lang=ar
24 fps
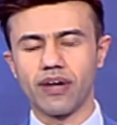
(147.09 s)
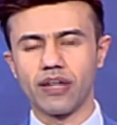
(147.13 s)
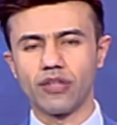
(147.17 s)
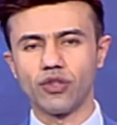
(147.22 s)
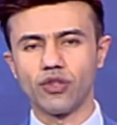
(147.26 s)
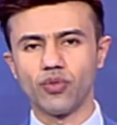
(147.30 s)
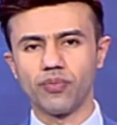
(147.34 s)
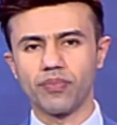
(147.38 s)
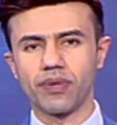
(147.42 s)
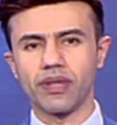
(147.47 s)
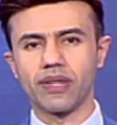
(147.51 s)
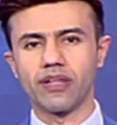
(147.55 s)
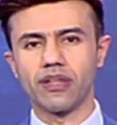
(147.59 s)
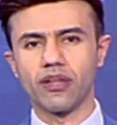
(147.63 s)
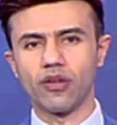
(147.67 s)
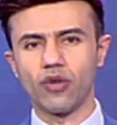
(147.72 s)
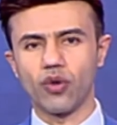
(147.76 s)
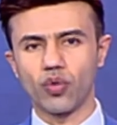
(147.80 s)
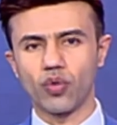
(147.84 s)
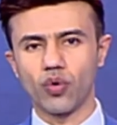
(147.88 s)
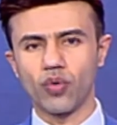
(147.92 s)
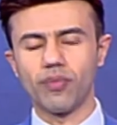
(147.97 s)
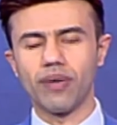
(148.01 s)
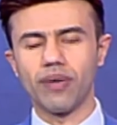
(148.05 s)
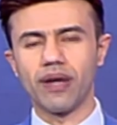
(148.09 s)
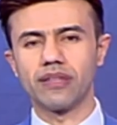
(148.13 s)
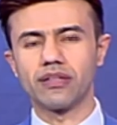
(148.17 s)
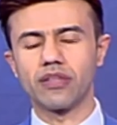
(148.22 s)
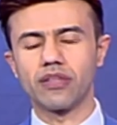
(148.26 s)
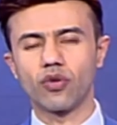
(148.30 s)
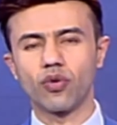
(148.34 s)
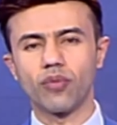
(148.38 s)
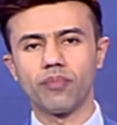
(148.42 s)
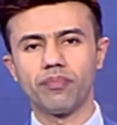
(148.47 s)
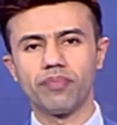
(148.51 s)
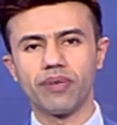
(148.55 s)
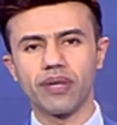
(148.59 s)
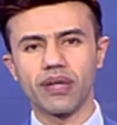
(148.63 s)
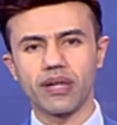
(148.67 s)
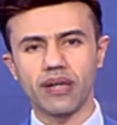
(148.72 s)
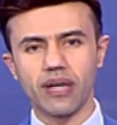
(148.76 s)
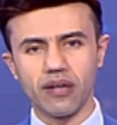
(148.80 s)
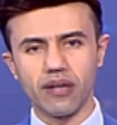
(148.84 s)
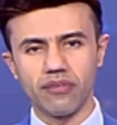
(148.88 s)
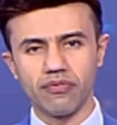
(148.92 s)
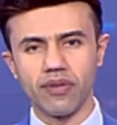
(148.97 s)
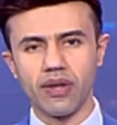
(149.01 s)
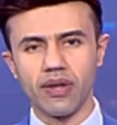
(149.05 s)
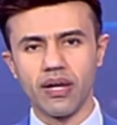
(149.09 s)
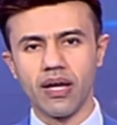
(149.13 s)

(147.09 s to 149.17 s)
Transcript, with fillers: يمكن للحكومة أن تقوم بإيقاف